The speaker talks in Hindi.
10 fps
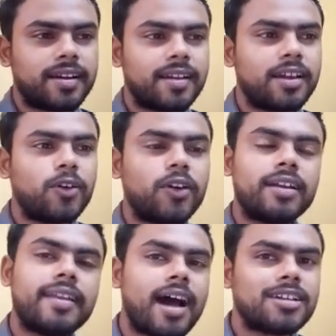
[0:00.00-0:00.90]
करना है
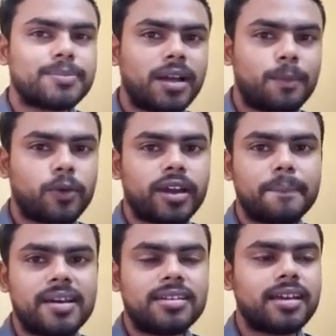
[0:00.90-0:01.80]
और लास्ट में आपको एक
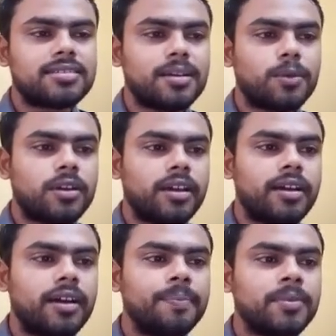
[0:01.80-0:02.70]
मेन एग्ज़ाम
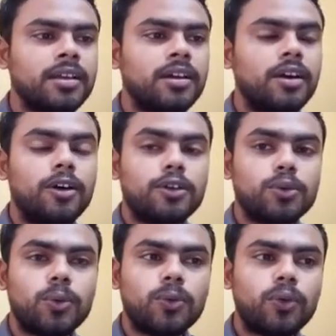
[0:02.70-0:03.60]
रहेगा और
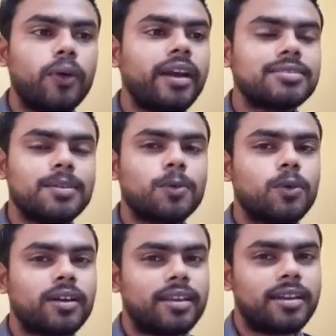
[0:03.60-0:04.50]
वो एग्ज़ाम को
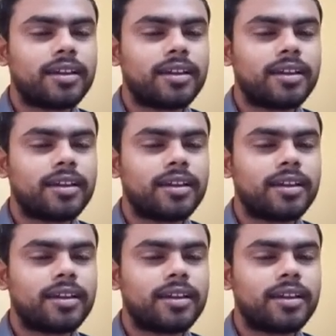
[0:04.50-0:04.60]
क्लियर